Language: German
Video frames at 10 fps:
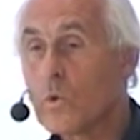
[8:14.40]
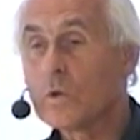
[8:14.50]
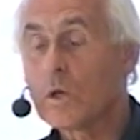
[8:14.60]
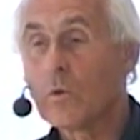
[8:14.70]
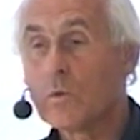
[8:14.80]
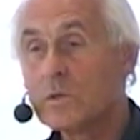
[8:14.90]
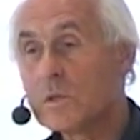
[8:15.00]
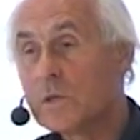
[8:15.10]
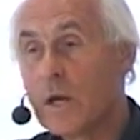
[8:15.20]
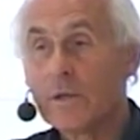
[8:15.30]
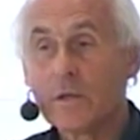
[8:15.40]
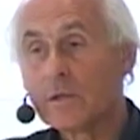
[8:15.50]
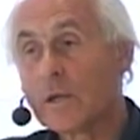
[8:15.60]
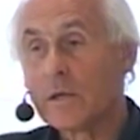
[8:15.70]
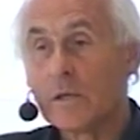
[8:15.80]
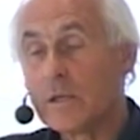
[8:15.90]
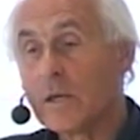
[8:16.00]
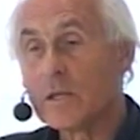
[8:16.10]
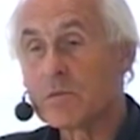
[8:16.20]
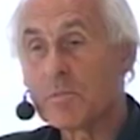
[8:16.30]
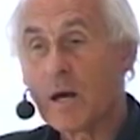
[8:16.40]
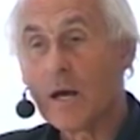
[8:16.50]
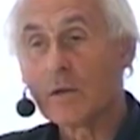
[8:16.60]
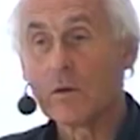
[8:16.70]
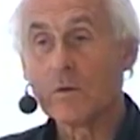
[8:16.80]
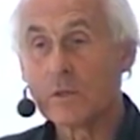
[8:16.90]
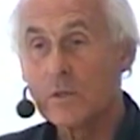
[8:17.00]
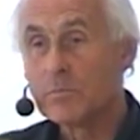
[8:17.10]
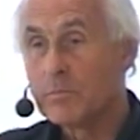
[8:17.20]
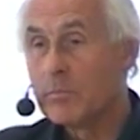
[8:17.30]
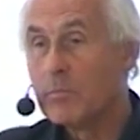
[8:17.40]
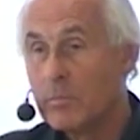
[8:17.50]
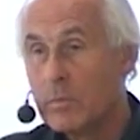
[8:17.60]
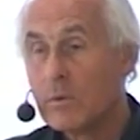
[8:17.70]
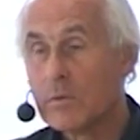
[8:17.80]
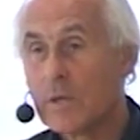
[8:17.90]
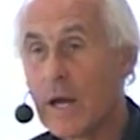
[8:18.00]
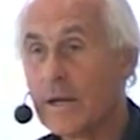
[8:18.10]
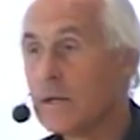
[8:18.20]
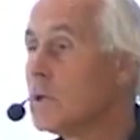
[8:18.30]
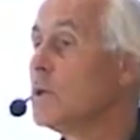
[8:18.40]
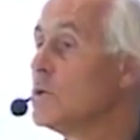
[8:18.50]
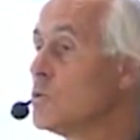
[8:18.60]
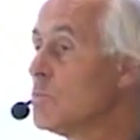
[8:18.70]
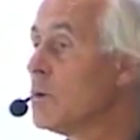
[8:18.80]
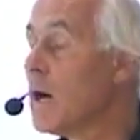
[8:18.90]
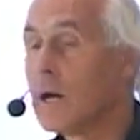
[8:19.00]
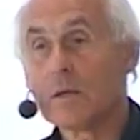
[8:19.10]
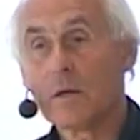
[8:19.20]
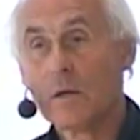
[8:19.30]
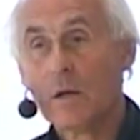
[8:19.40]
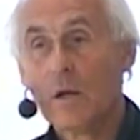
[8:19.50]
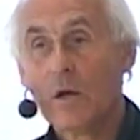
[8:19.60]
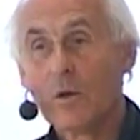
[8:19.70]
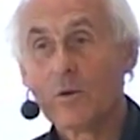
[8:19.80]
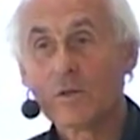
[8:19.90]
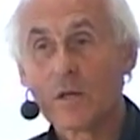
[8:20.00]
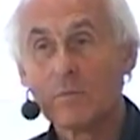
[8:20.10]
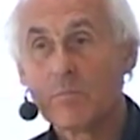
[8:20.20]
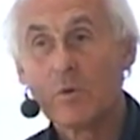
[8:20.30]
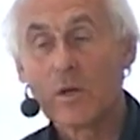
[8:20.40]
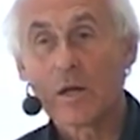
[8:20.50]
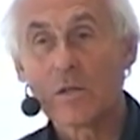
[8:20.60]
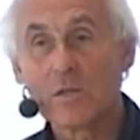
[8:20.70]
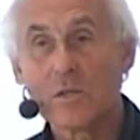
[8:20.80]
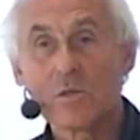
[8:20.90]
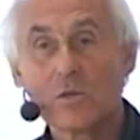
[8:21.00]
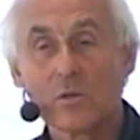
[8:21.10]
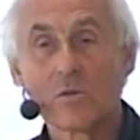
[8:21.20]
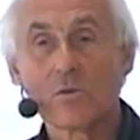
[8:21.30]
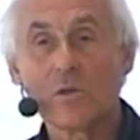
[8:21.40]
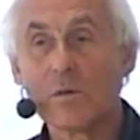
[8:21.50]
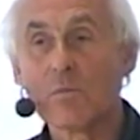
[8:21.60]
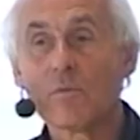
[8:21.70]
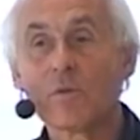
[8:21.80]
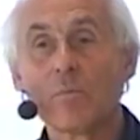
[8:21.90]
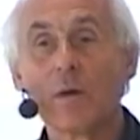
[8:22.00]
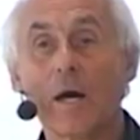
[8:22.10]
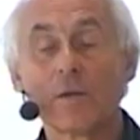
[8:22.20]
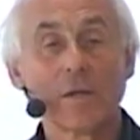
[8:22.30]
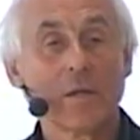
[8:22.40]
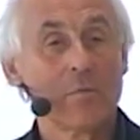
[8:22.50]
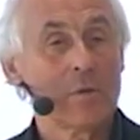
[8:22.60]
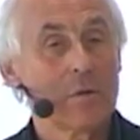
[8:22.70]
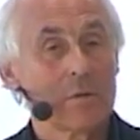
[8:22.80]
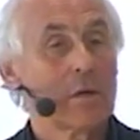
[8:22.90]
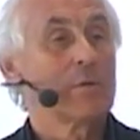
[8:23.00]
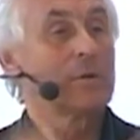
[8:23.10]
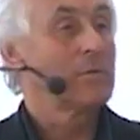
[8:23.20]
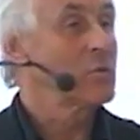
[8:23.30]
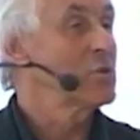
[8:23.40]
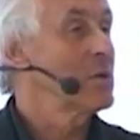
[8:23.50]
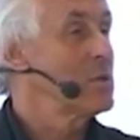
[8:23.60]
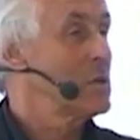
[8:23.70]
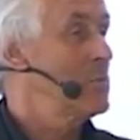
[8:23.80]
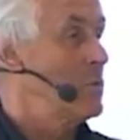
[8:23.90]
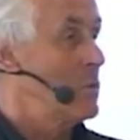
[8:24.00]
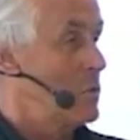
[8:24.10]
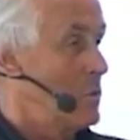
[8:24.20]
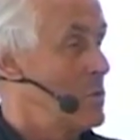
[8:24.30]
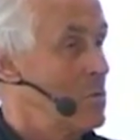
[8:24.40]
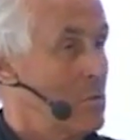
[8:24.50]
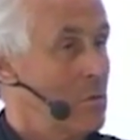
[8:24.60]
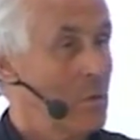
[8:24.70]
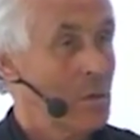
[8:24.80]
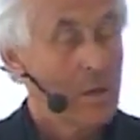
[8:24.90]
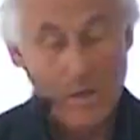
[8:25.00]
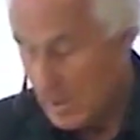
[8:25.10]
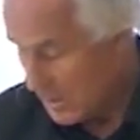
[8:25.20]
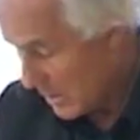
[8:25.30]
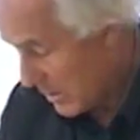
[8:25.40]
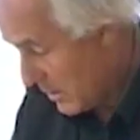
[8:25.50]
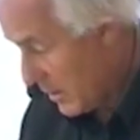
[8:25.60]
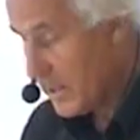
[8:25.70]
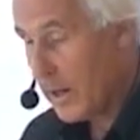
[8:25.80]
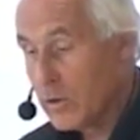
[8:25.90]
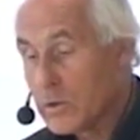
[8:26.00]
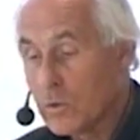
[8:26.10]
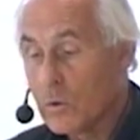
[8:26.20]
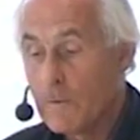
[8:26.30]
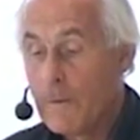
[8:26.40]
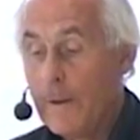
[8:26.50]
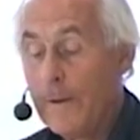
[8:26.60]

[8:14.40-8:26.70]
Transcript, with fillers: Und dann holen sich die anderen dann ich es Berater und ich und die einen ich du Berater und dann polarisiert sich das System auf der Beraterebene oder auf der Vorstandsebene oder sonst wo dann genauso.